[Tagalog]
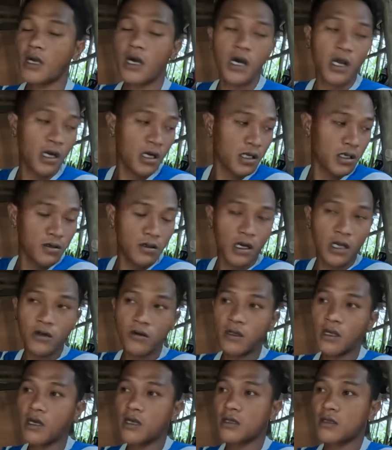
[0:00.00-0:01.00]
Nag-aaral na,
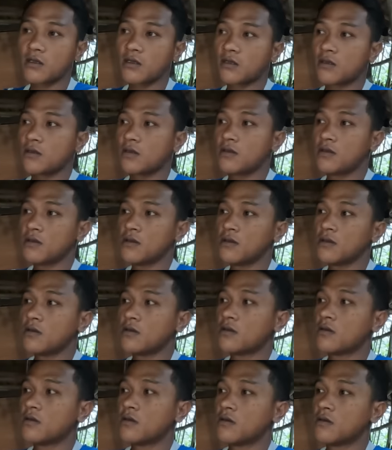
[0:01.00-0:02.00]
ano na yan?
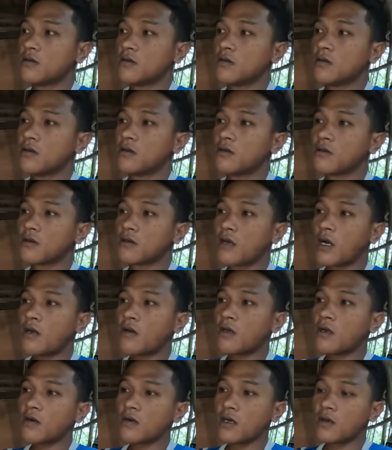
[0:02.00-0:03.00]
Anong grade na yan?
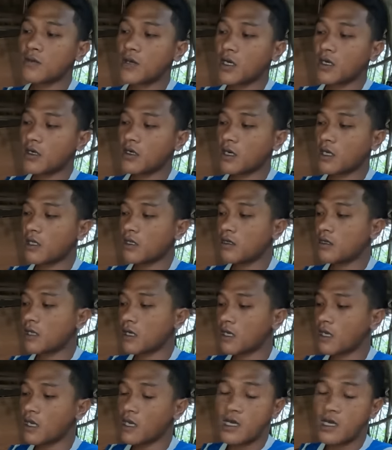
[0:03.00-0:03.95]
Ano na yan, mga grade 3